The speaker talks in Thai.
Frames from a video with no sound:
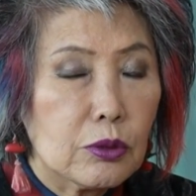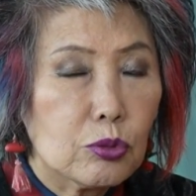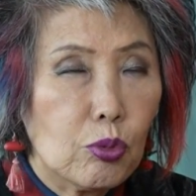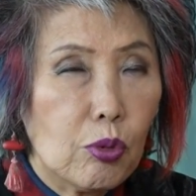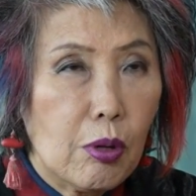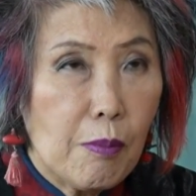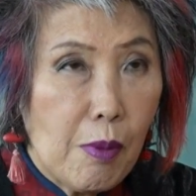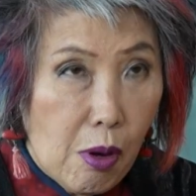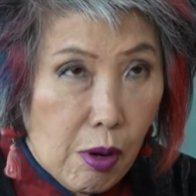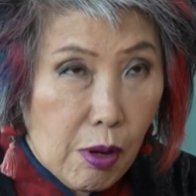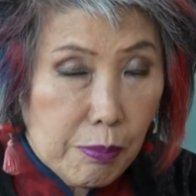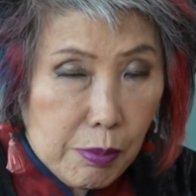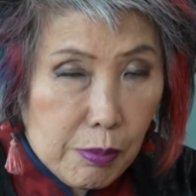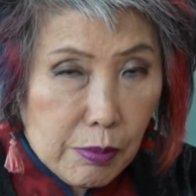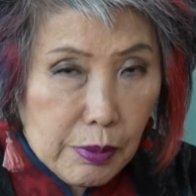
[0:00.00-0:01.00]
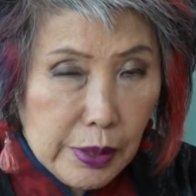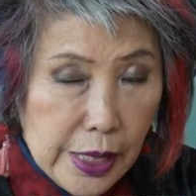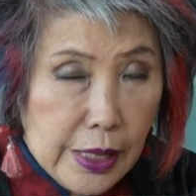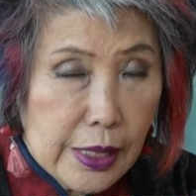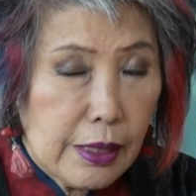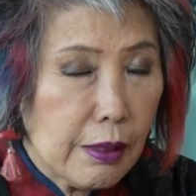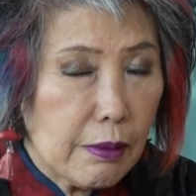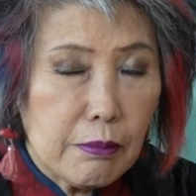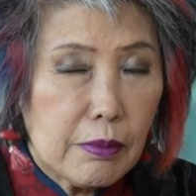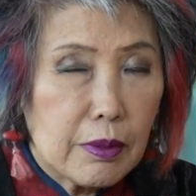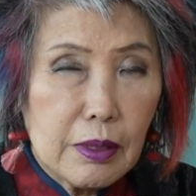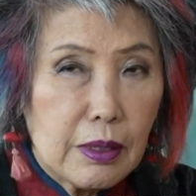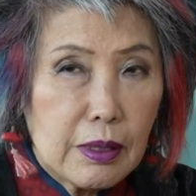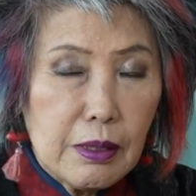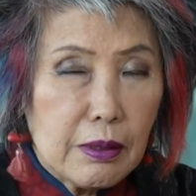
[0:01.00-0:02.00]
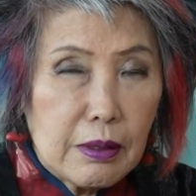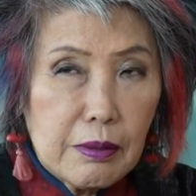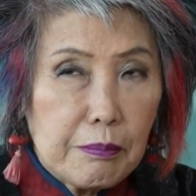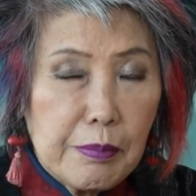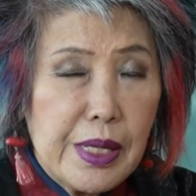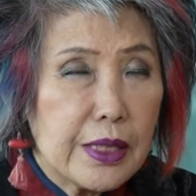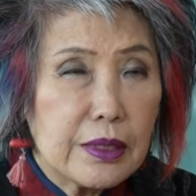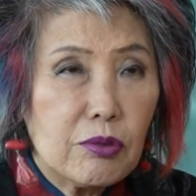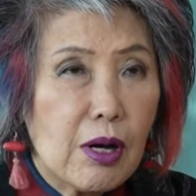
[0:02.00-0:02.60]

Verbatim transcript: ตัวหมอเองไม่เห็น